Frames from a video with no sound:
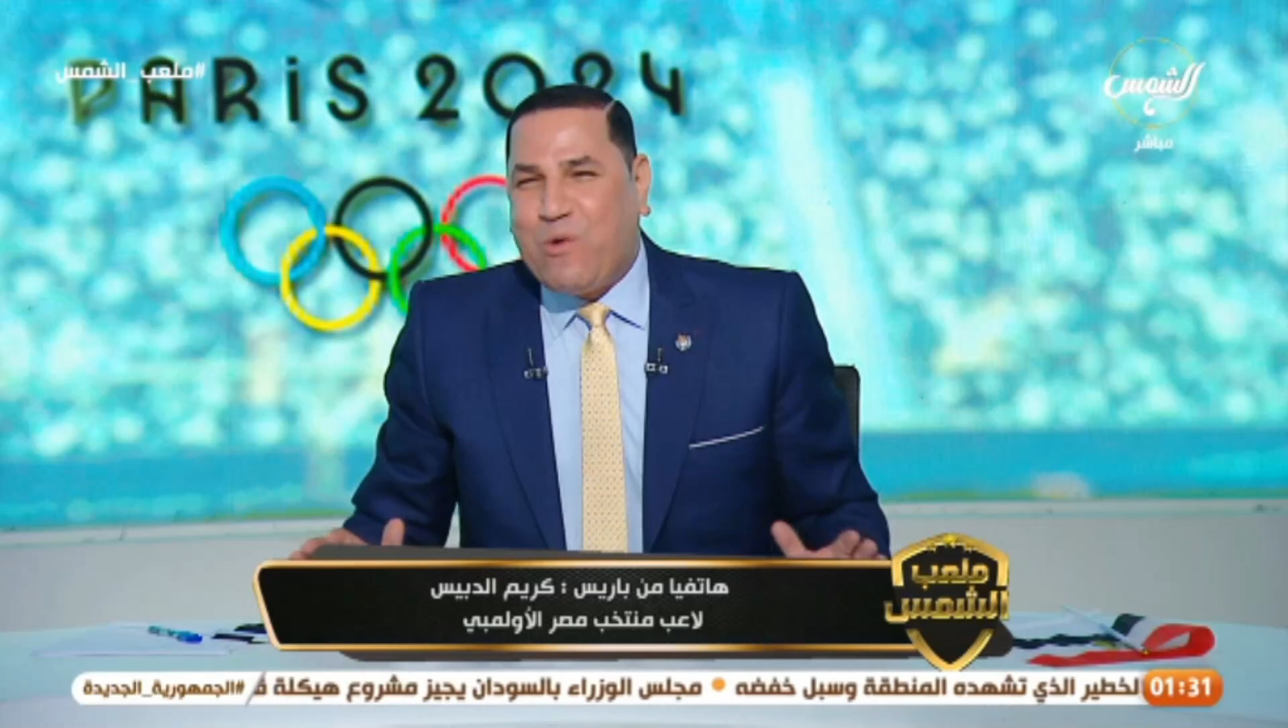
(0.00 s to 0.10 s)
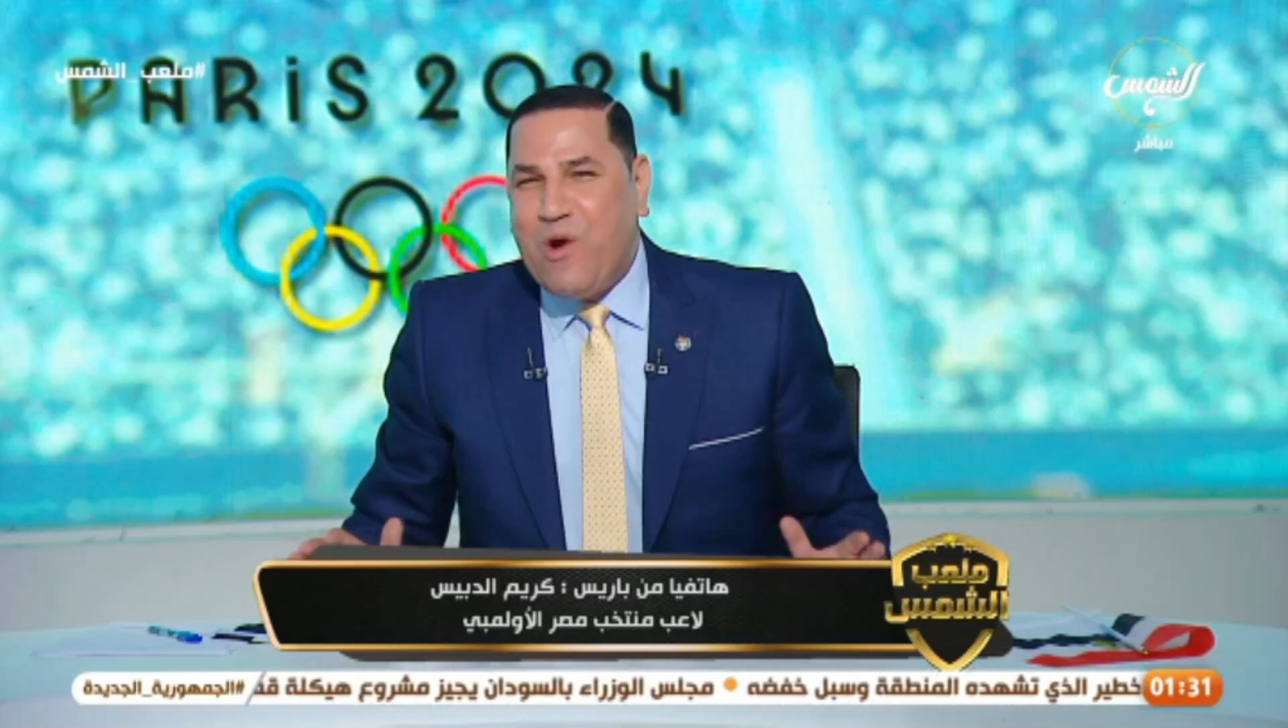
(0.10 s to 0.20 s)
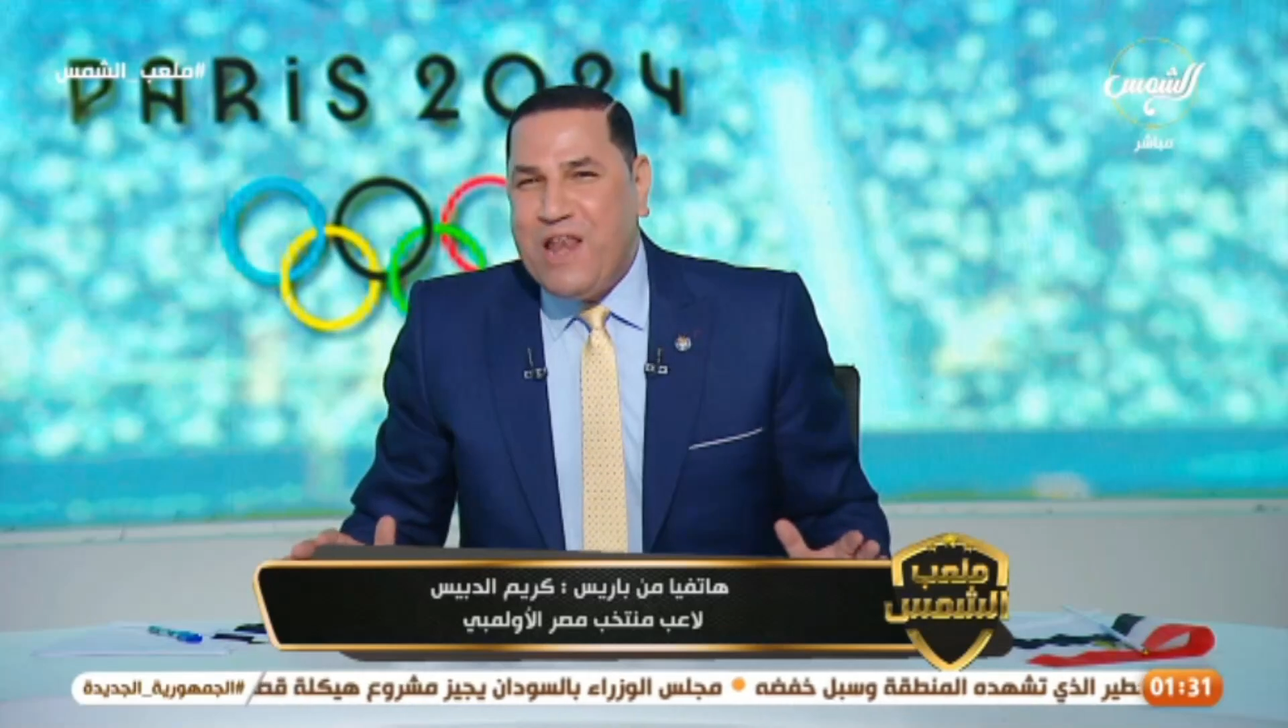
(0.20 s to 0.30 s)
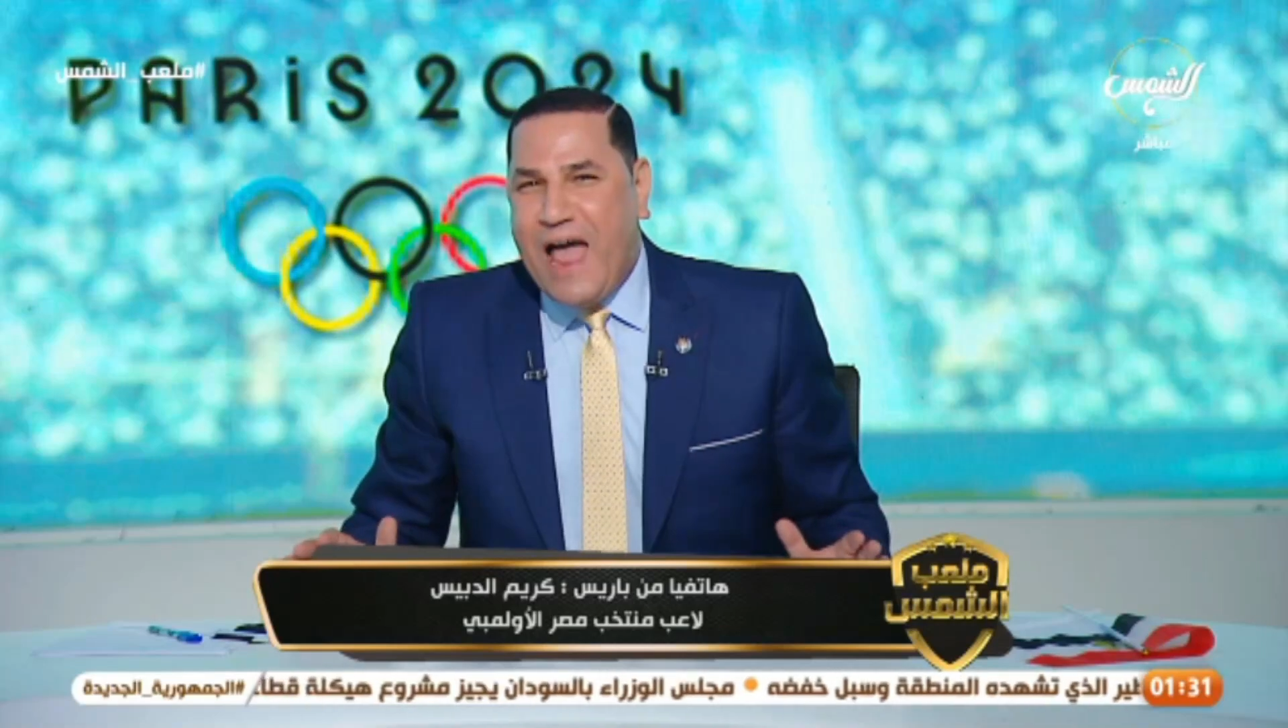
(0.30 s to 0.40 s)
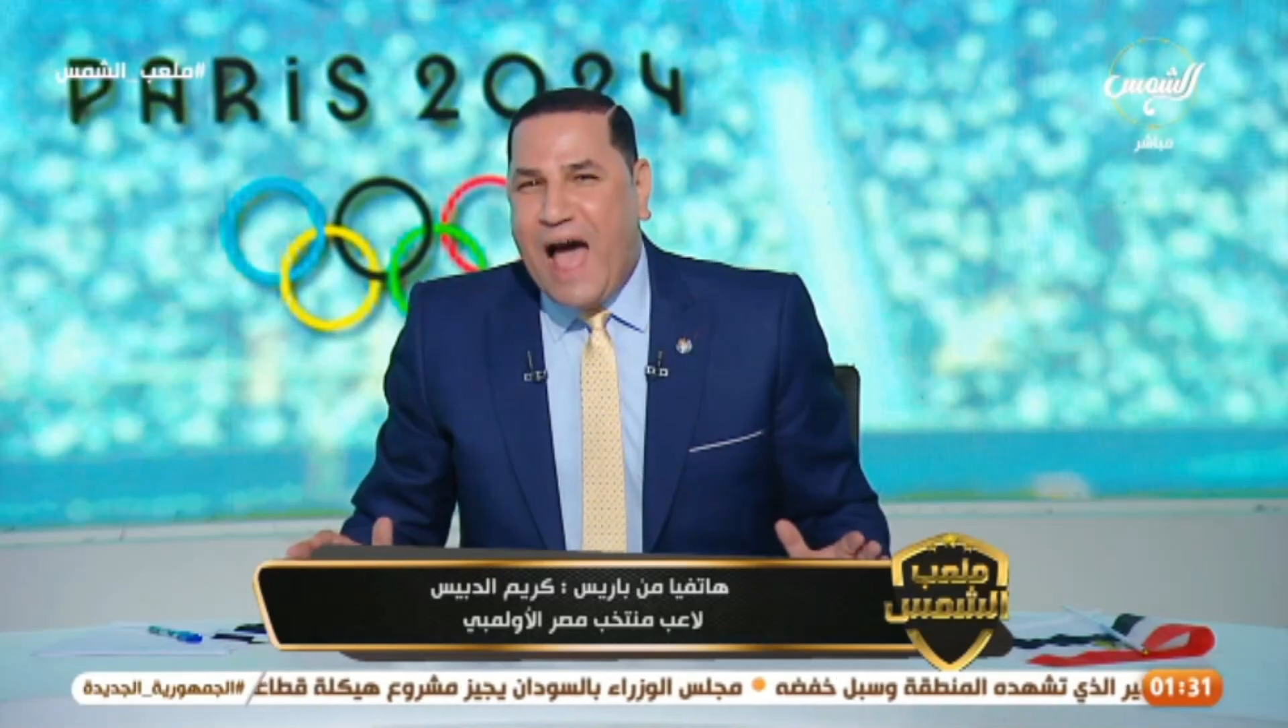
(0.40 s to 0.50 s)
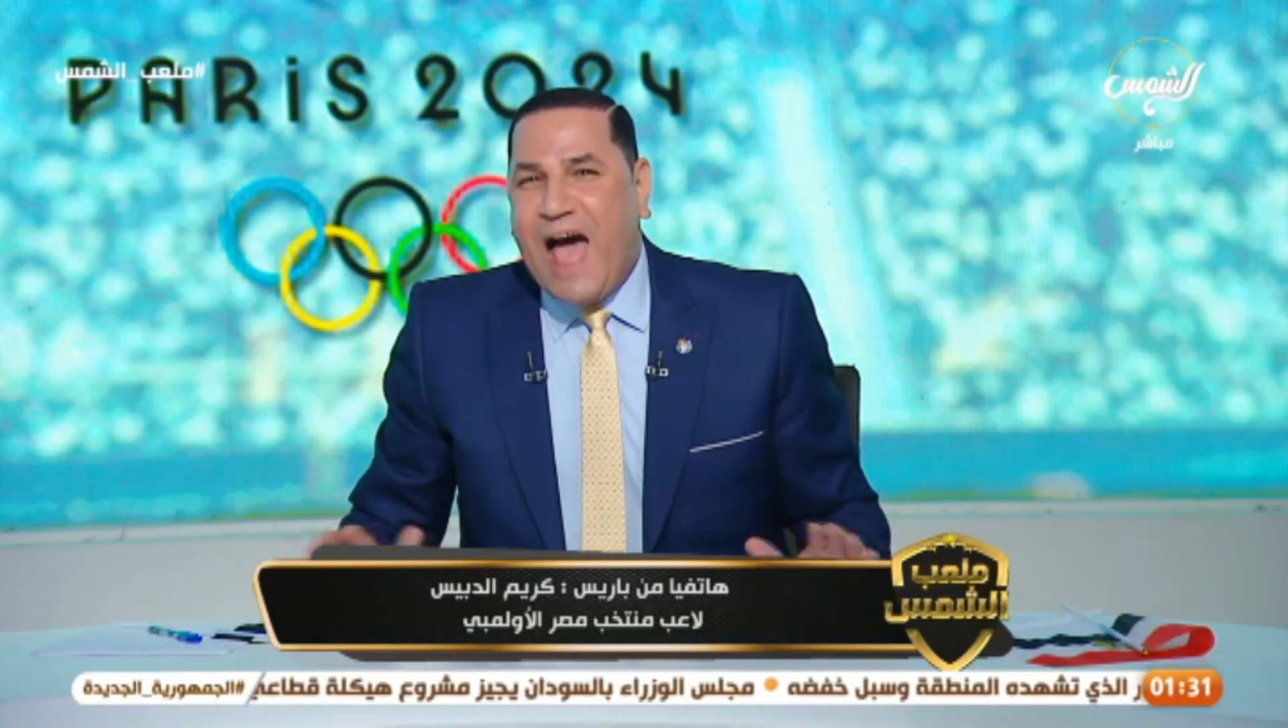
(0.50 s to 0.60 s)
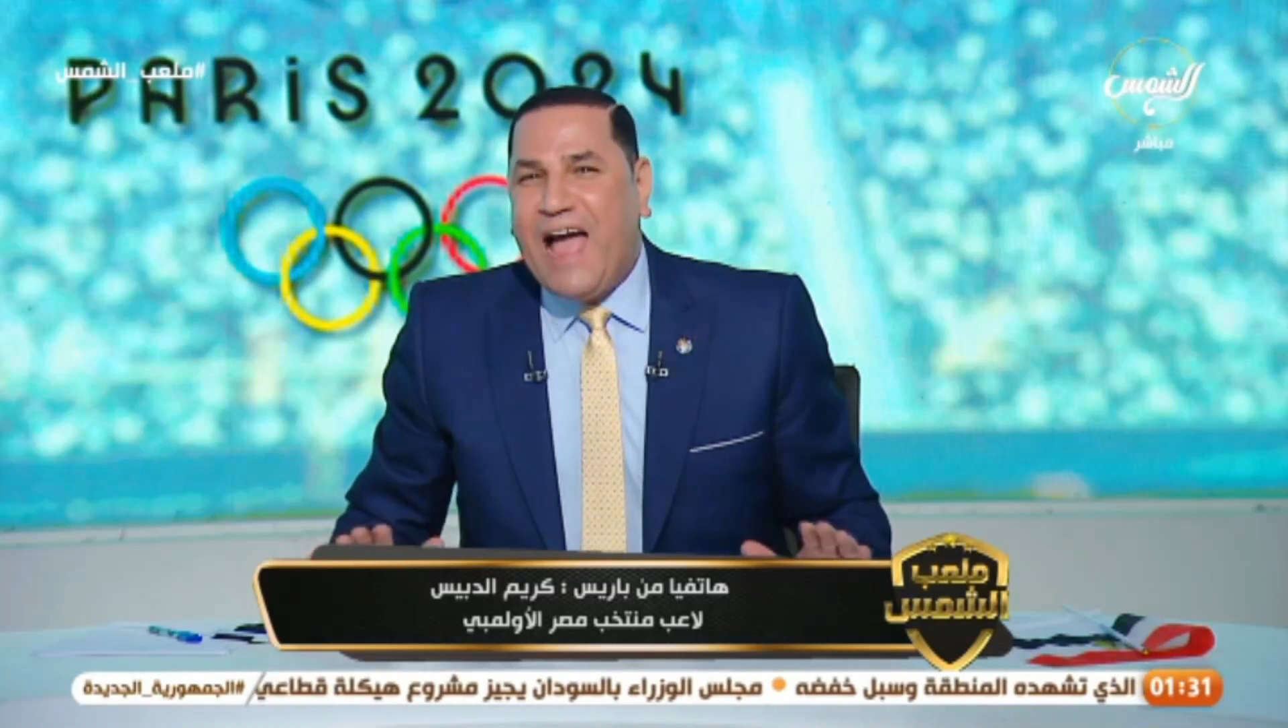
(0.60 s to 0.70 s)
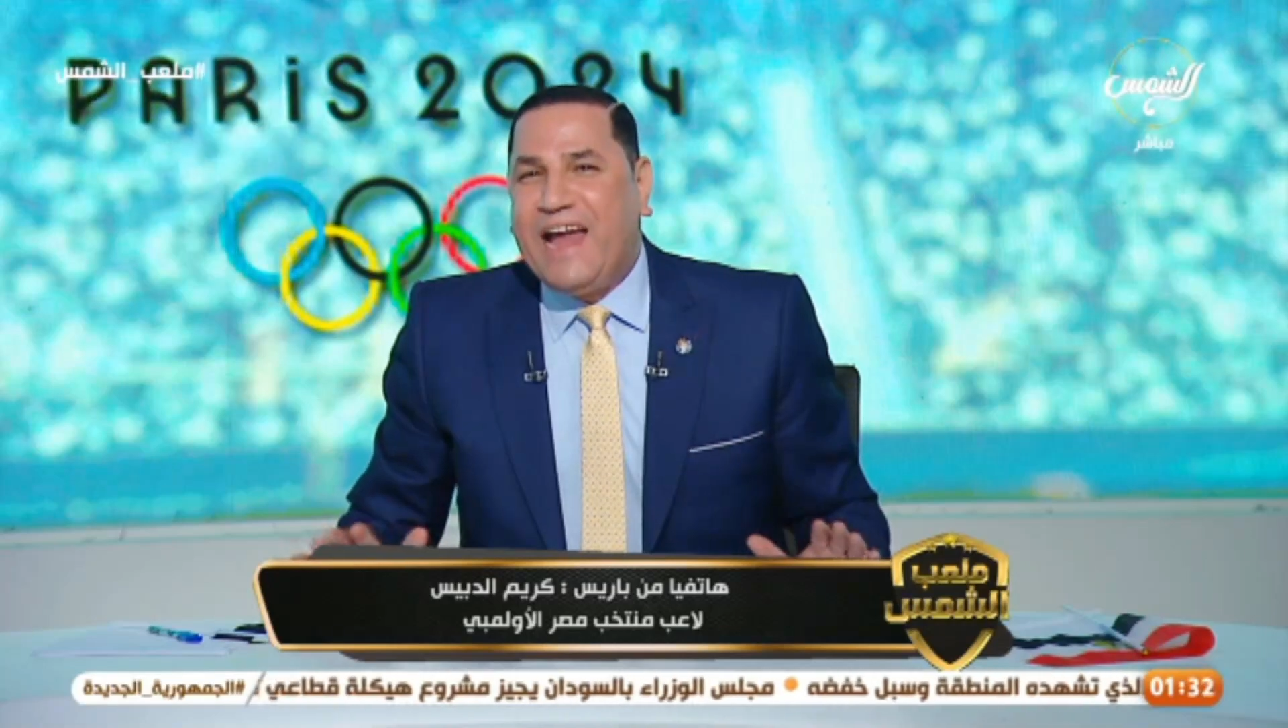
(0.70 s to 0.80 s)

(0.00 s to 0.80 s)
كلها